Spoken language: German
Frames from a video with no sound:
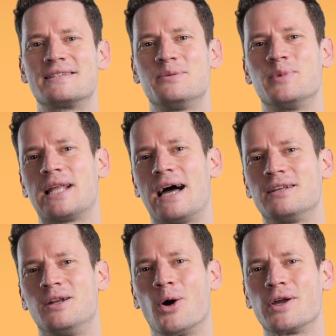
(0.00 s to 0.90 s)
das ich mit
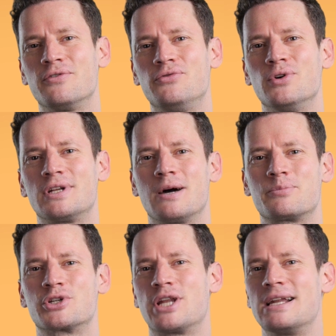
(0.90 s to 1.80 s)
Daniel Leuk geführt
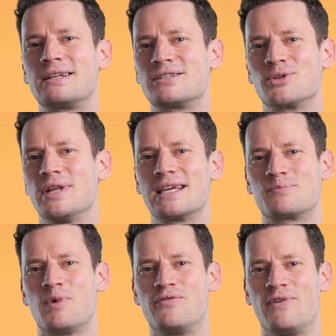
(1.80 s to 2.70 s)
habe, stellte er
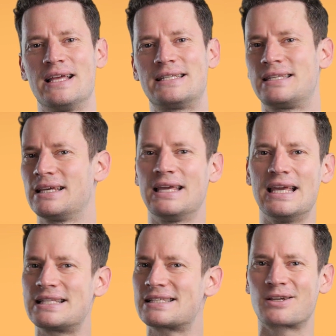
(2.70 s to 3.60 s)
zunächst mal fest,
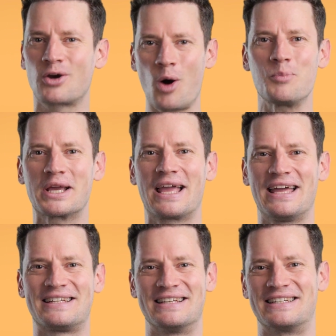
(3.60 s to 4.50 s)
It's
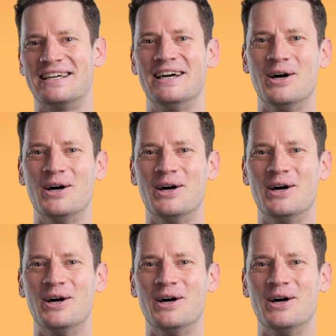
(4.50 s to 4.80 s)
complicated.